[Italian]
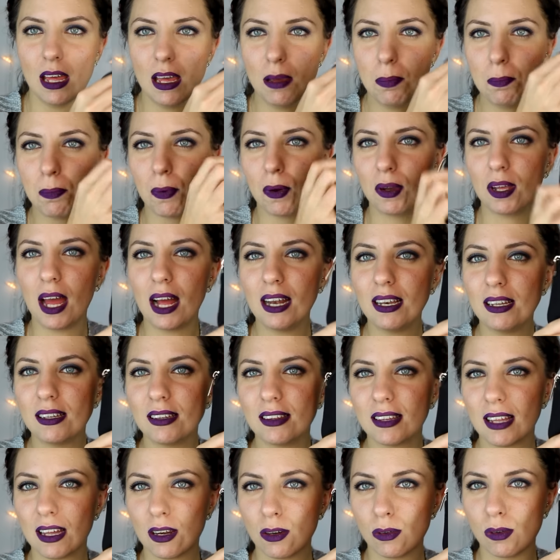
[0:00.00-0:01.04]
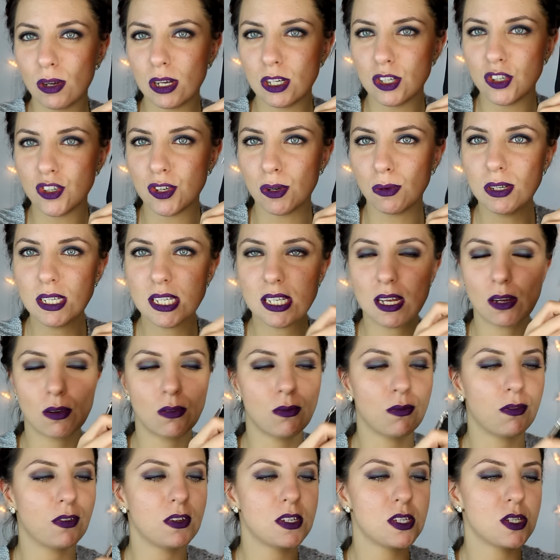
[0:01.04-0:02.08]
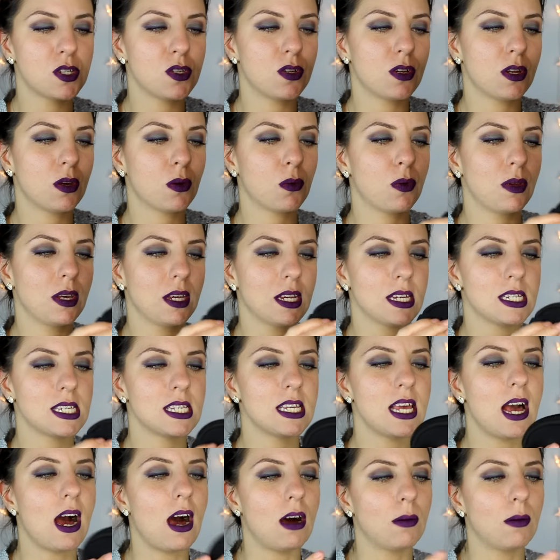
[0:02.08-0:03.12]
e poi all'interno esce questa confezione qui che si